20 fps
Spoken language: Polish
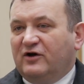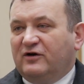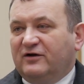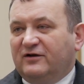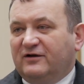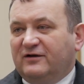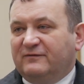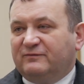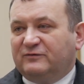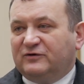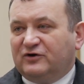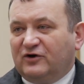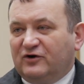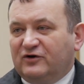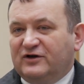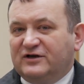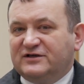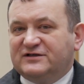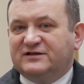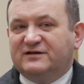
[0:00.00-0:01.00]
e, to
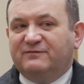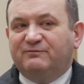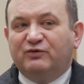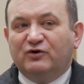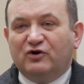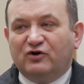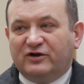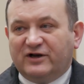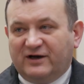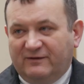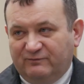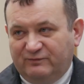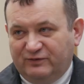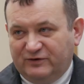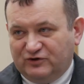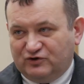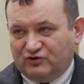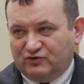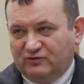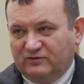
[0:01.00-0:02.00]
jest program
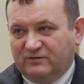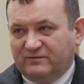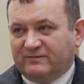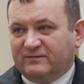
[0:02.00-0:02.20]
PiSu.